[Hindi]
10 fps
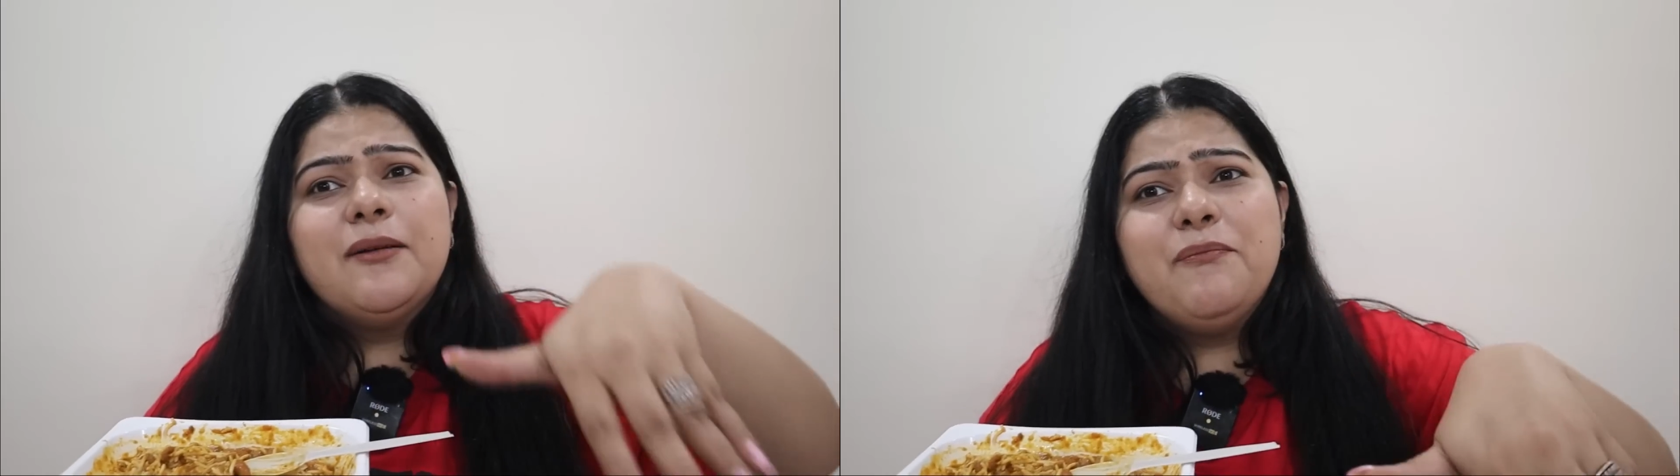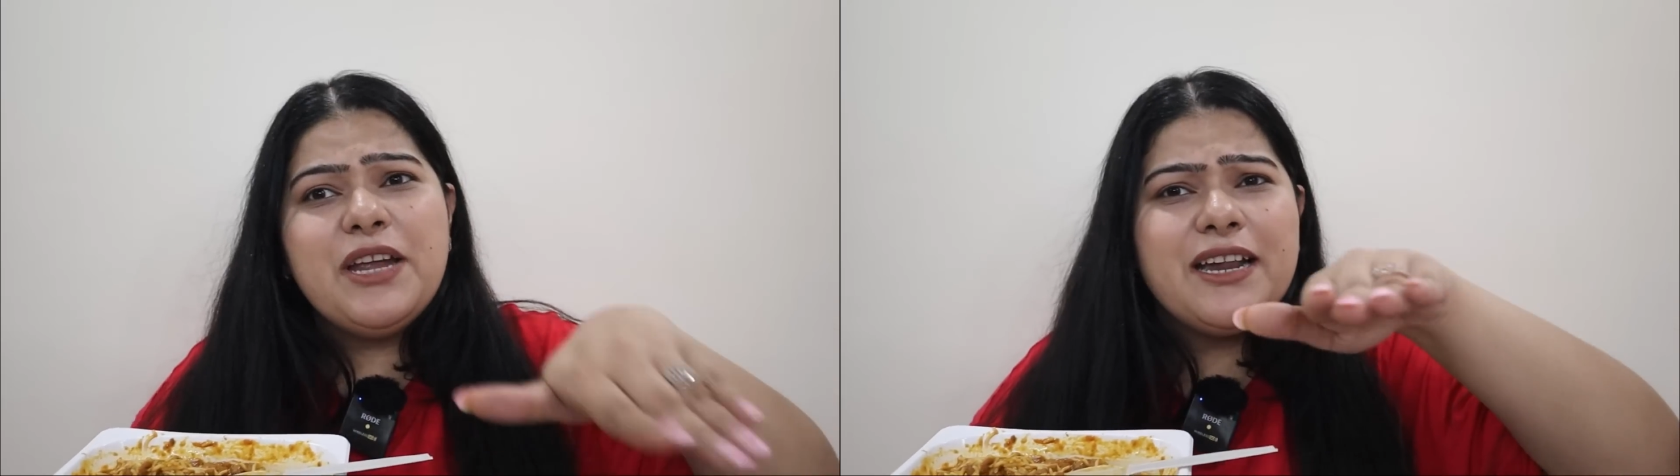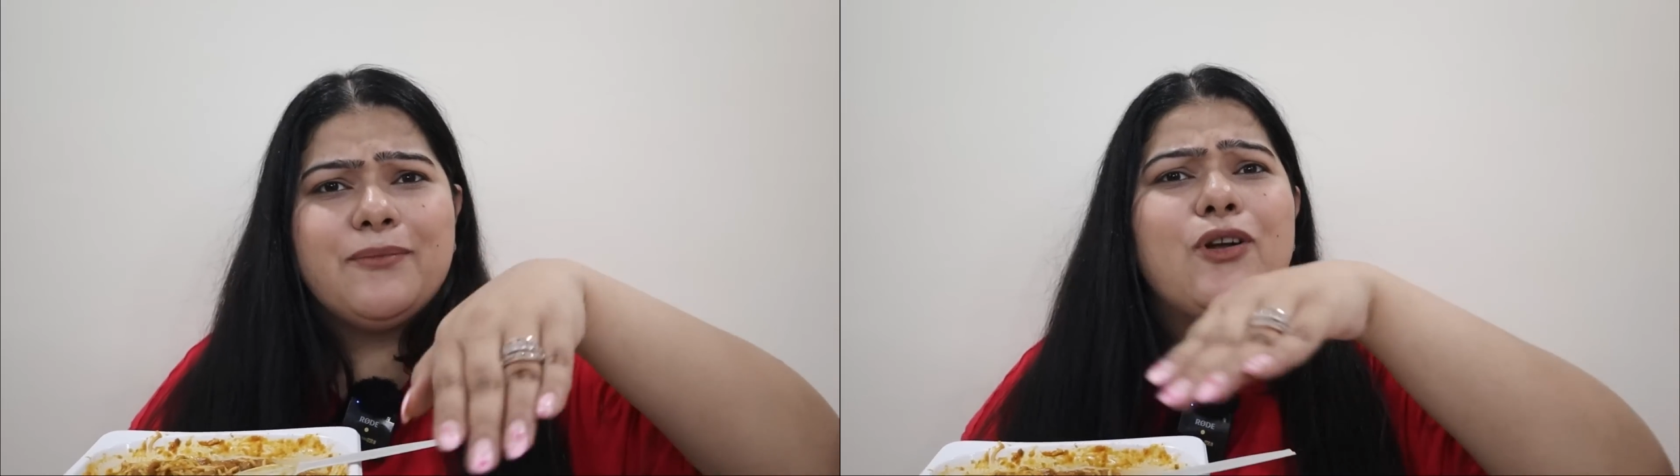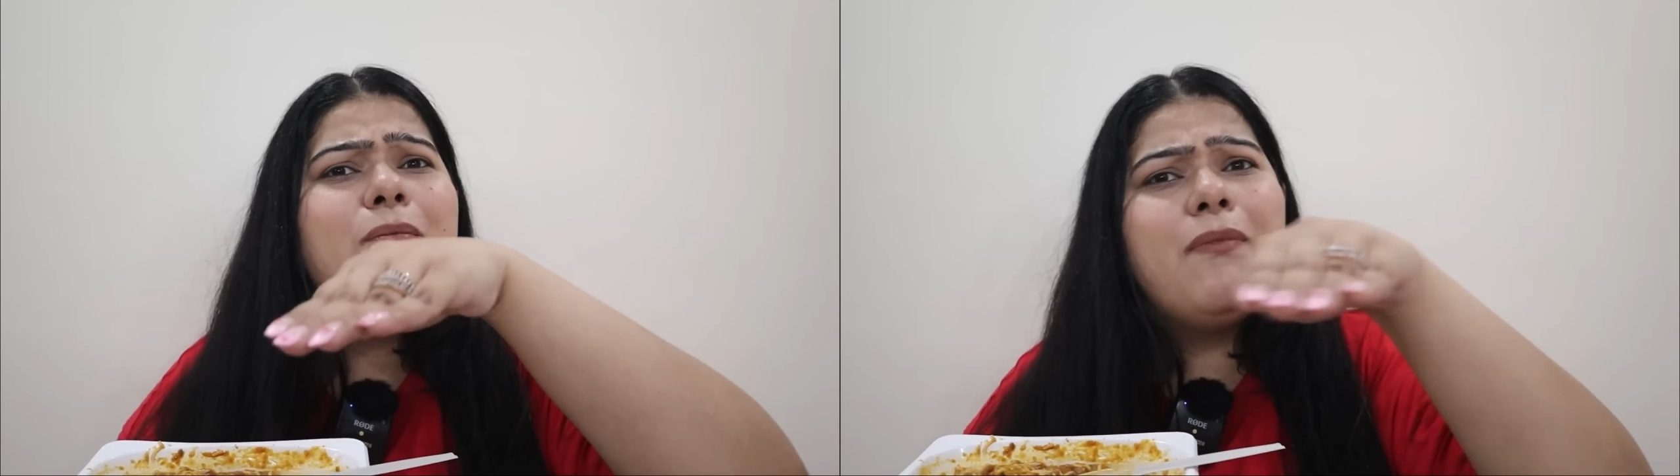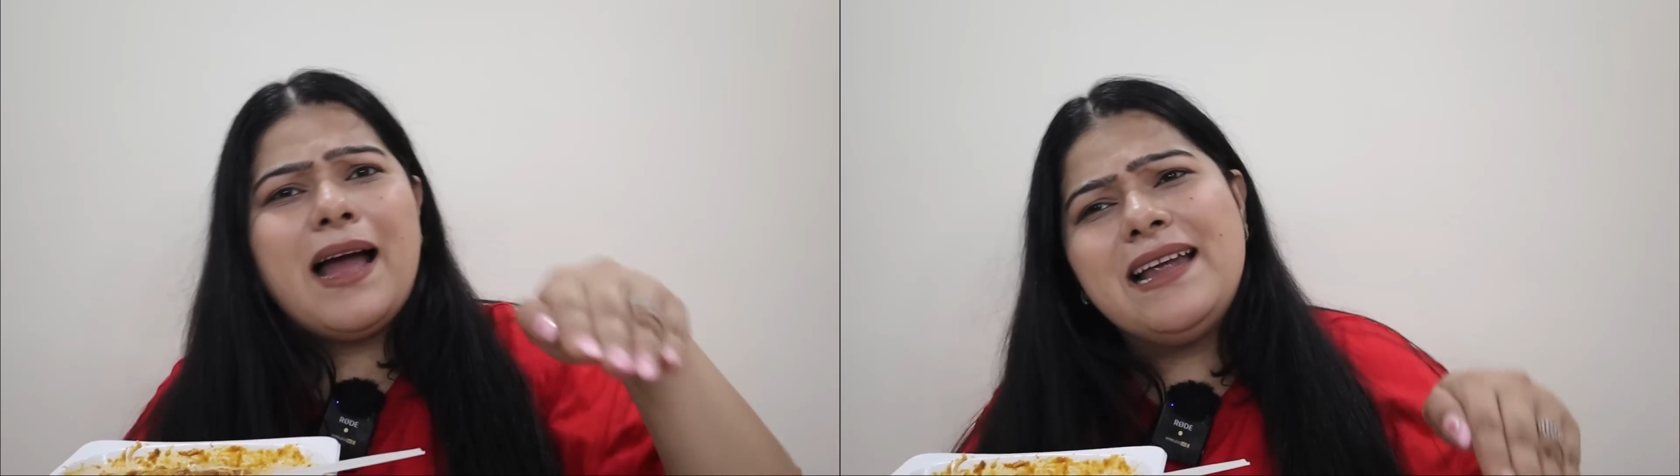मीडियम थोड़ा
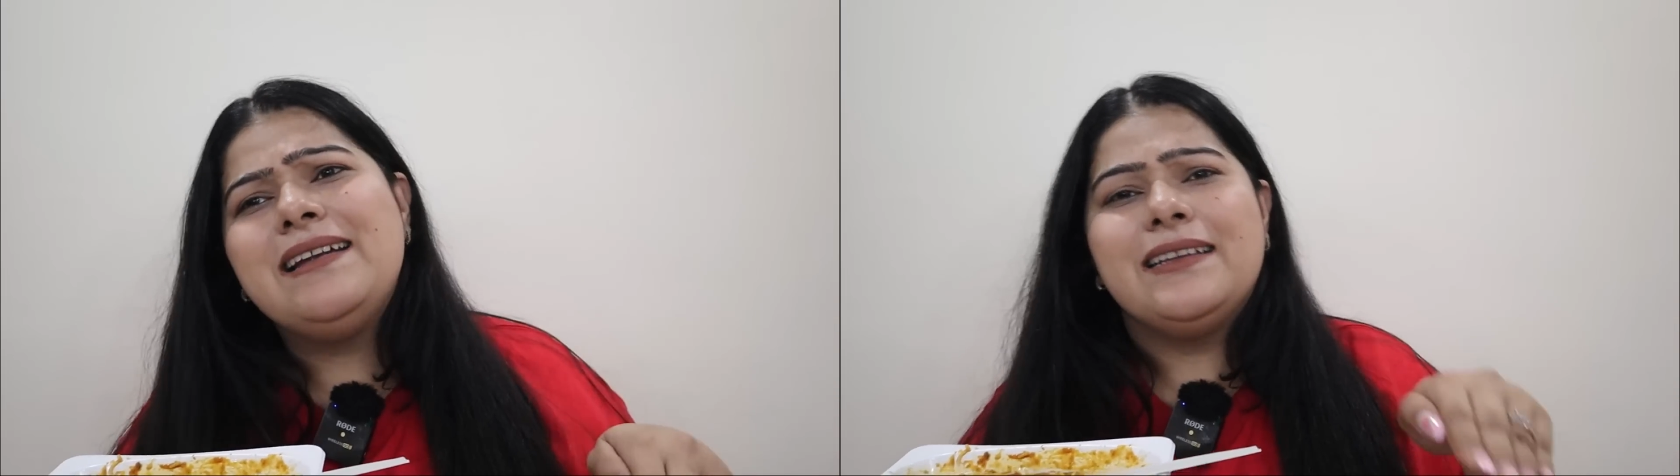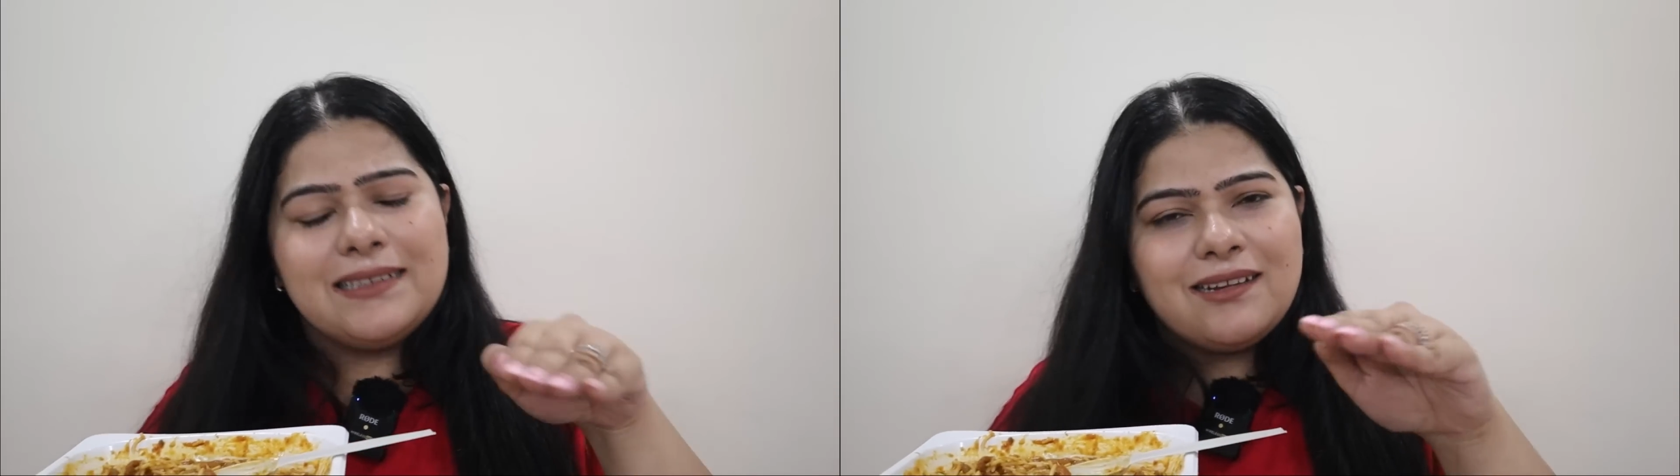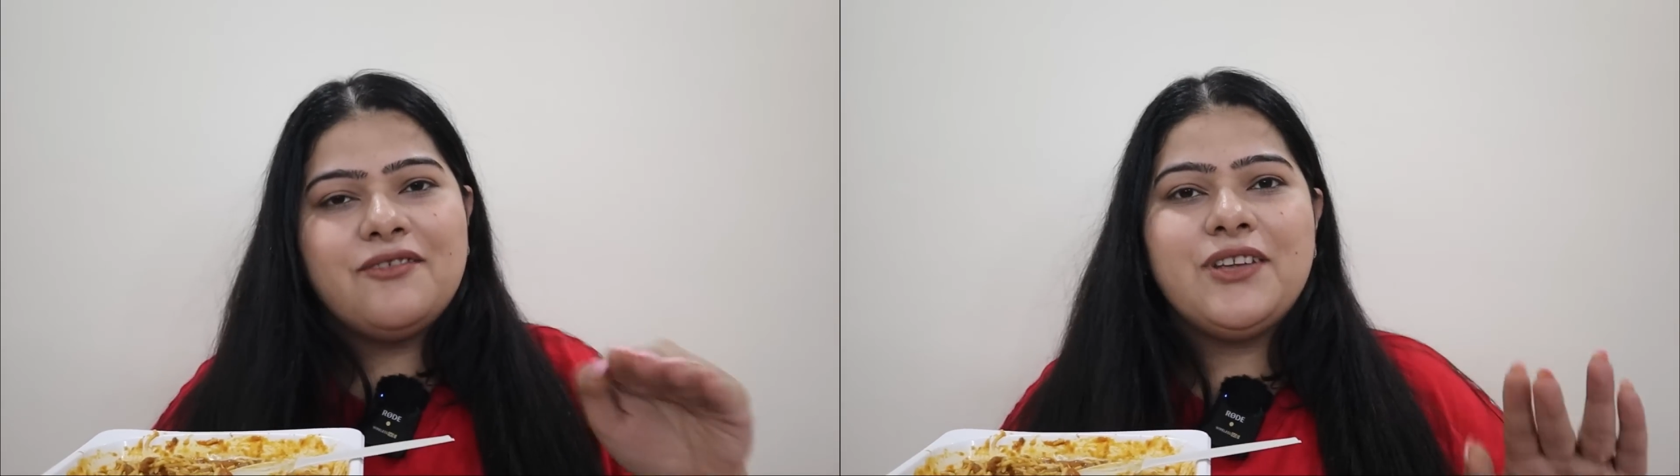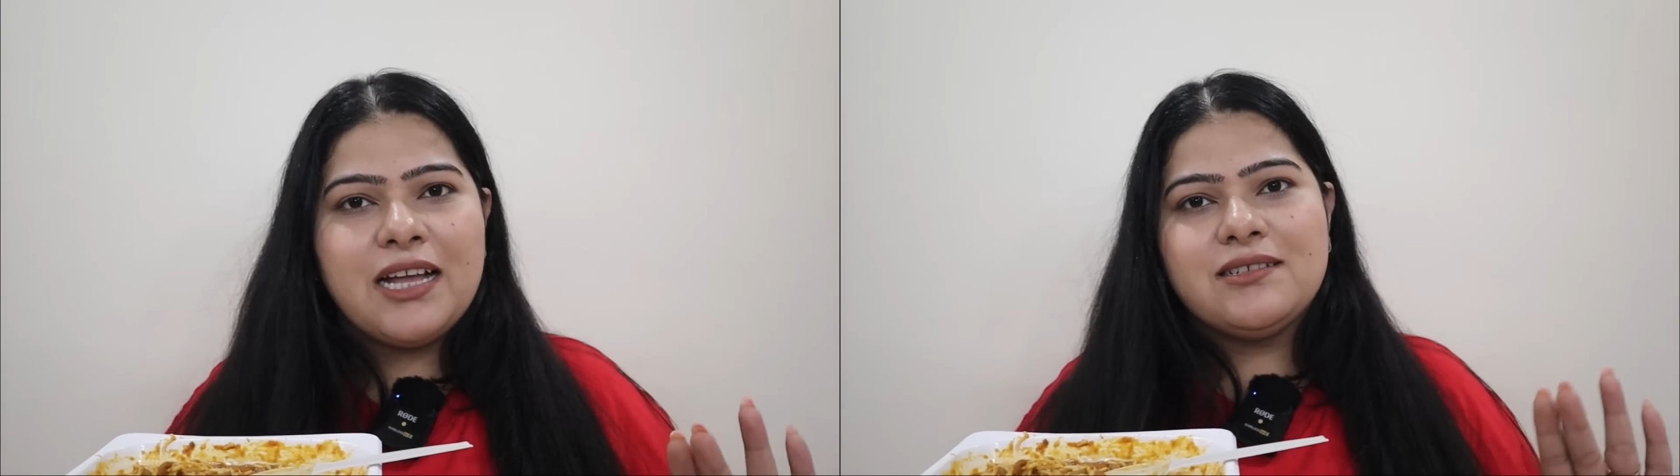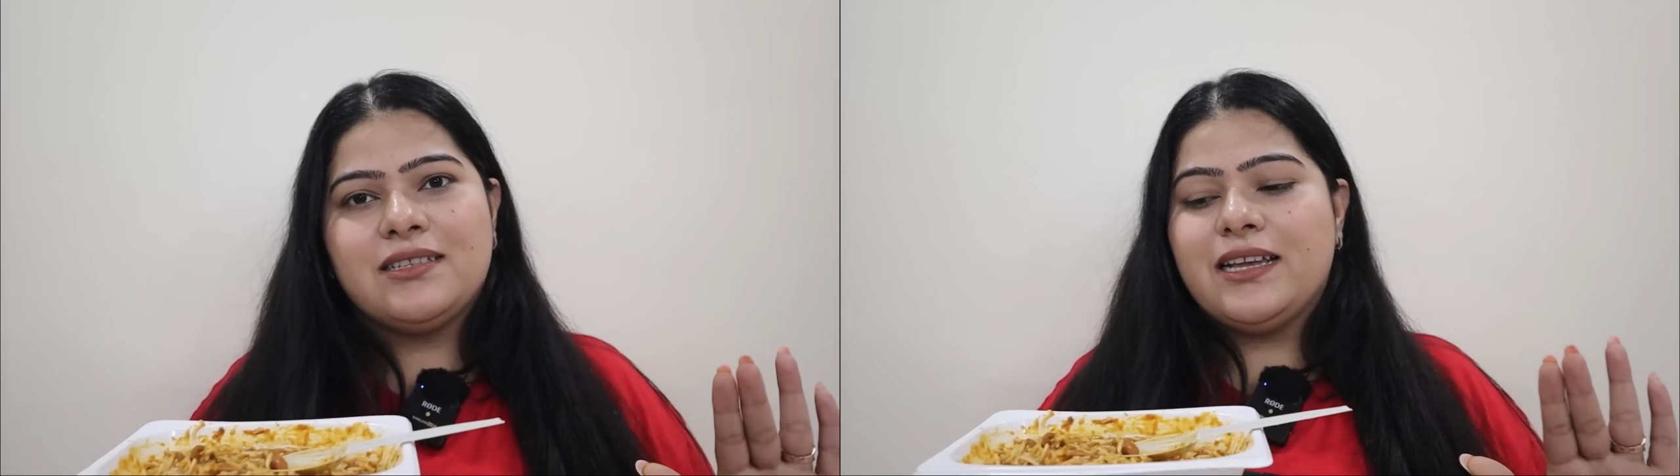माइल्ड की तरफ ही
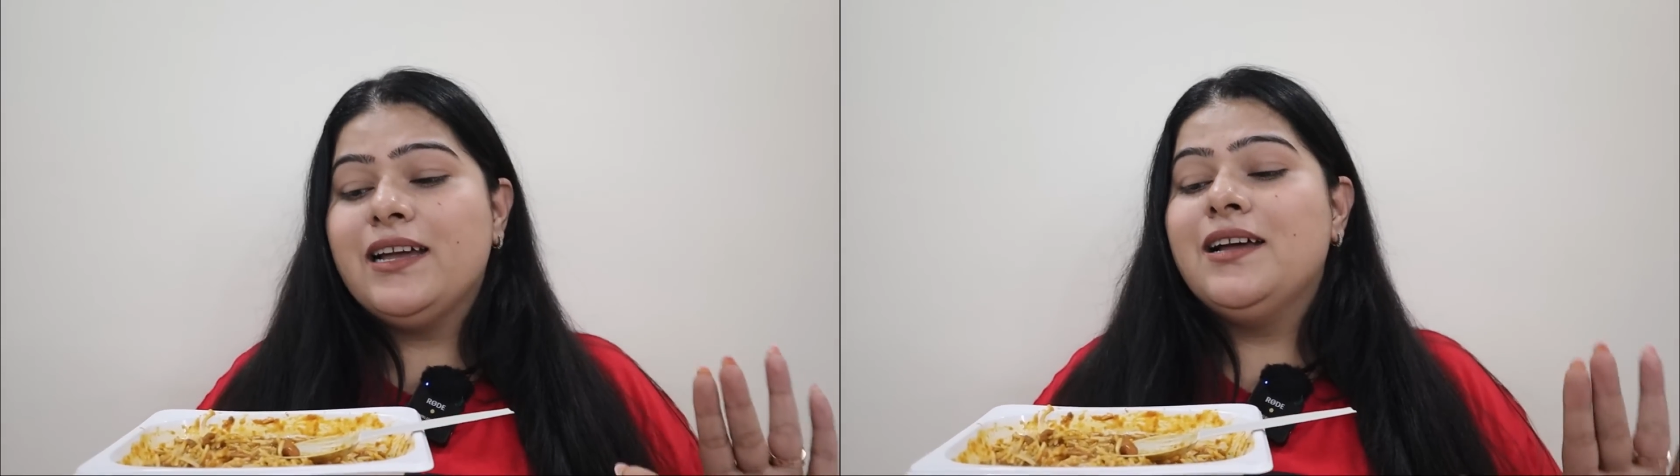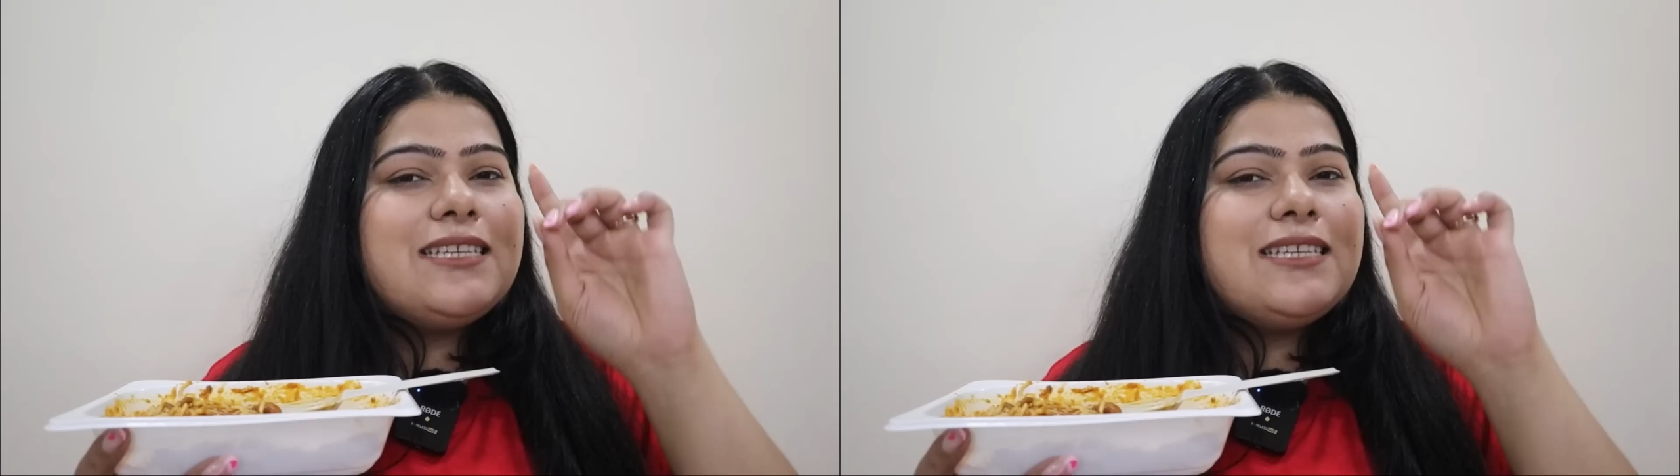आ जाता है